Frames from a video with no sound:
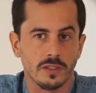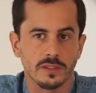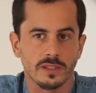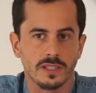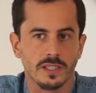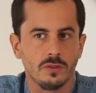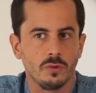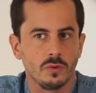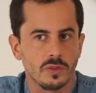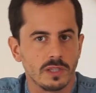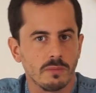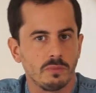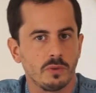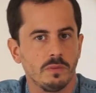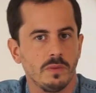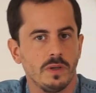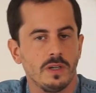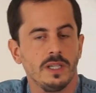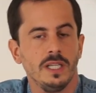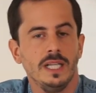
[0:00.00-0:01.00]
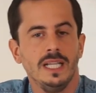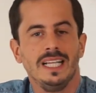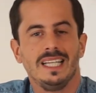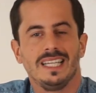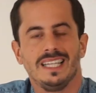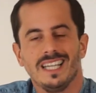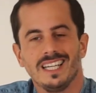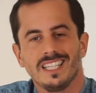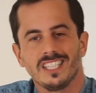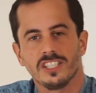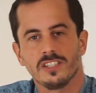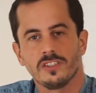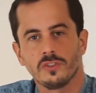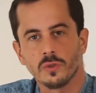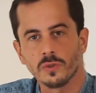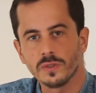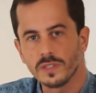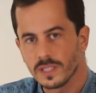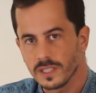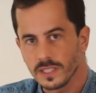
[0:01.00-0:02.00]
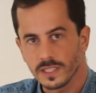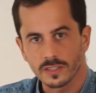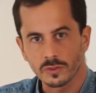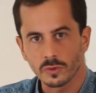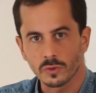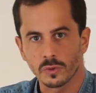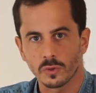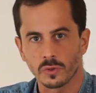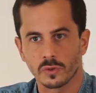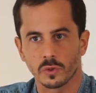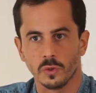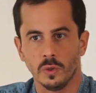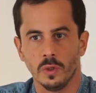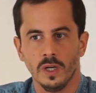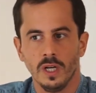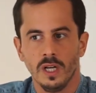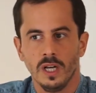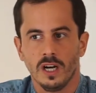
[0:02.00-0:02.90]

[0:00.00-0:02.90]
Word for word: c'est tout simplement la gestion des réseaux sociaux.